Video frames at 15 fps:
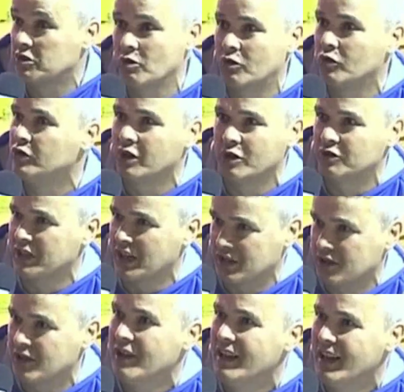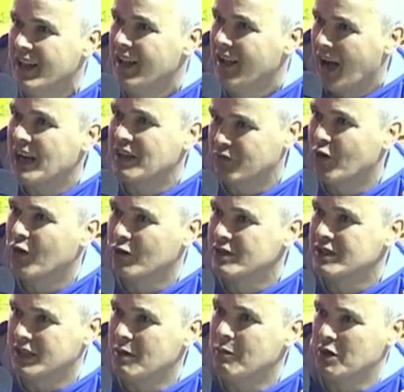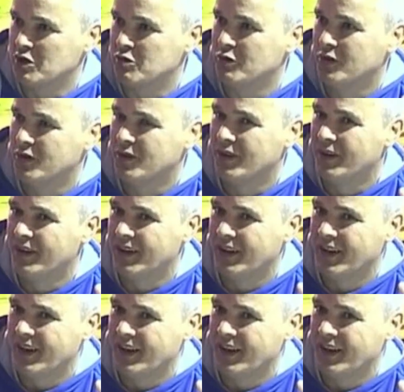estou com Deus, acho, acho que vou conseguir mesmo. Esta noite